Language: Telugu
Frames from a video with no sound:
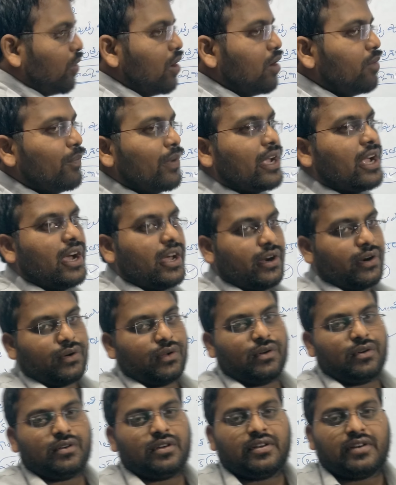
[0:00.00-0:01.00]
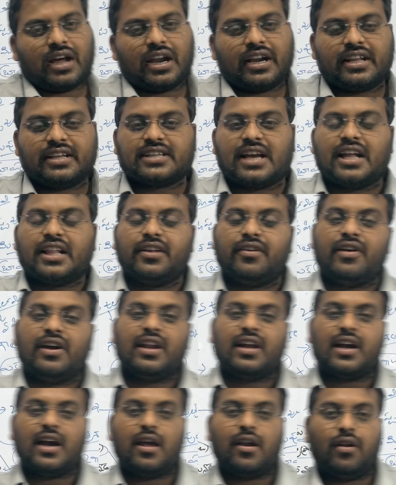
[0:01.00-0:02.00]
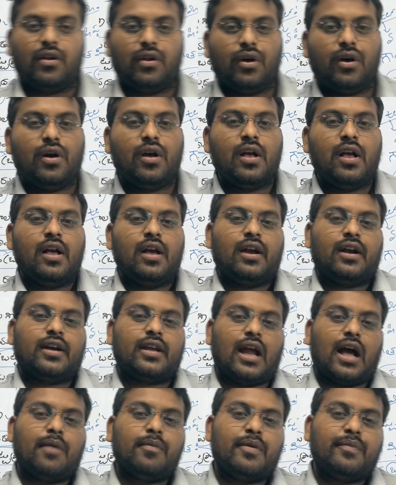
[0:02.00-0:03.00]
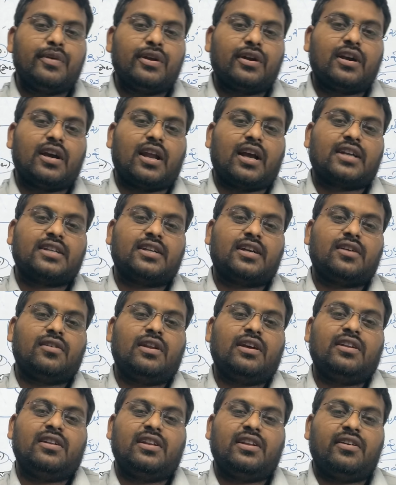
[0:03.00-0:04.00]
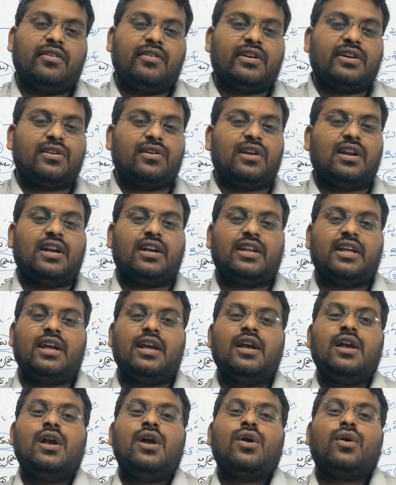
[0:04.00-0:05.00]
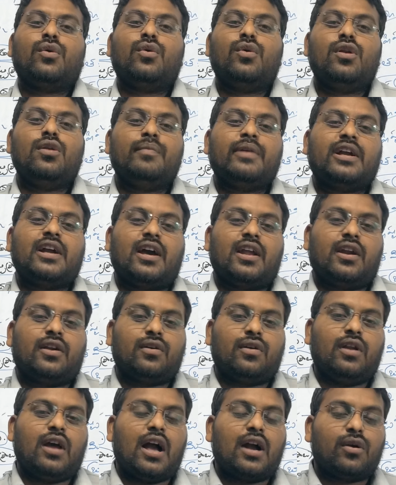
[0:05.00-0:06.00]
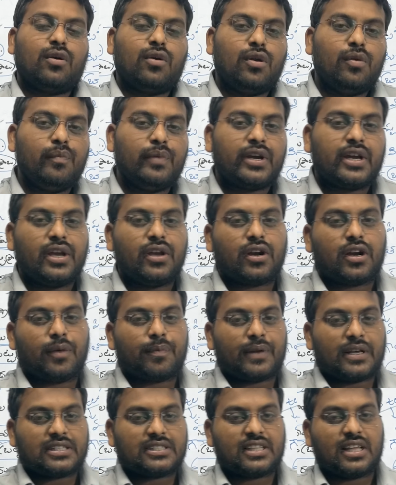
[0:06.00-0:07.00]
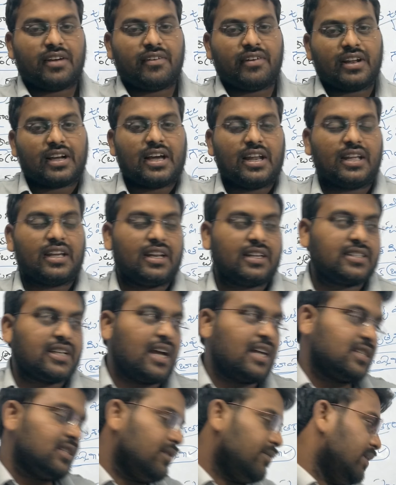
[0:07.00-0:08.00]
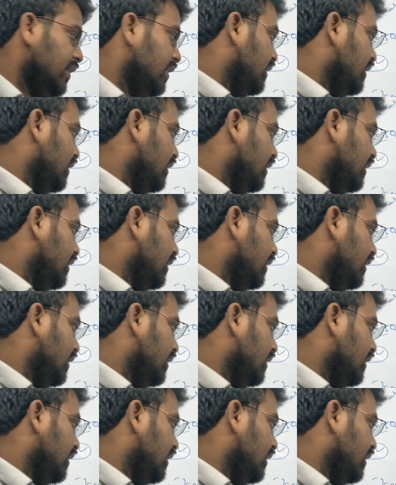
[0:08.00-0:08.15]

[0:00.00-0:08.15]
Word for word: గుల్మిక అనేటోళ్ళు అంటే శాతవాహన కాలంలో గ్రామం యొక్క రక్షకులను ఏమంటోళ్ళంటే గుల్మిక అనేటోళ్ళు ఆ గుల్మిక యొక్క ప్రస్తావన కలిగిన శాస్త్రం